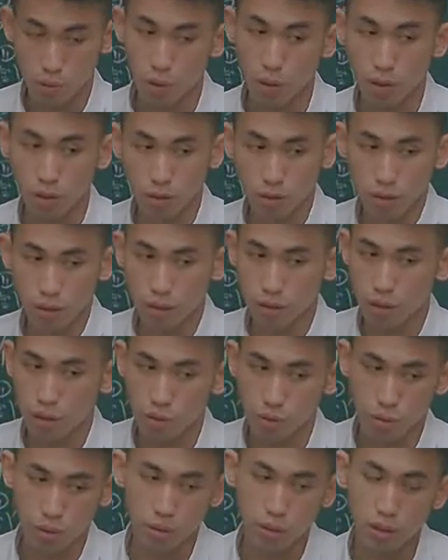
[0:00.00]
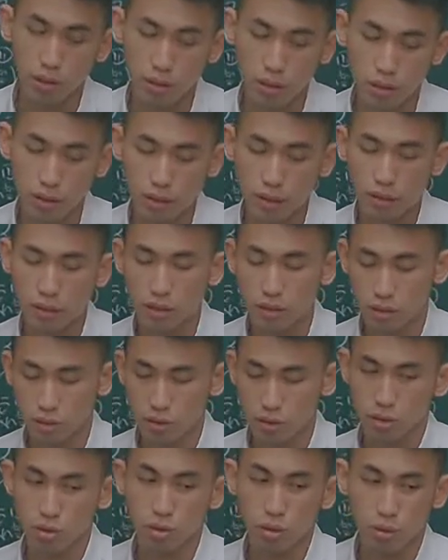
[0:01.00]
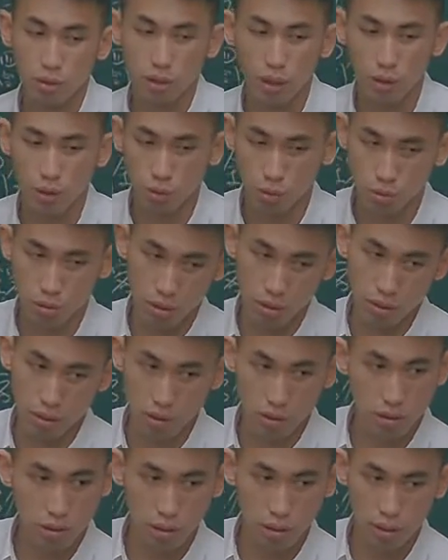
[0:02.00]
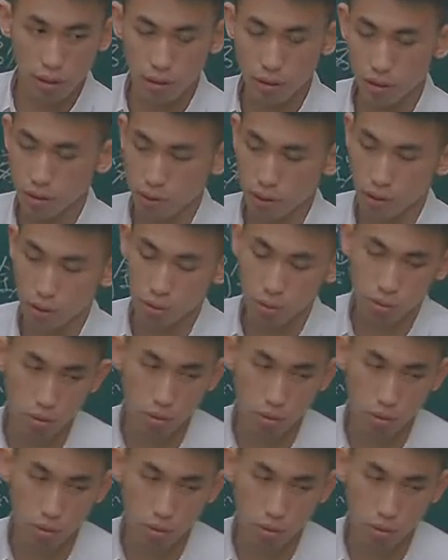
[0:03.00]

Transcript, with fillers: 况，那他就会认定你可能是有逃漏税的情形。那你逃漏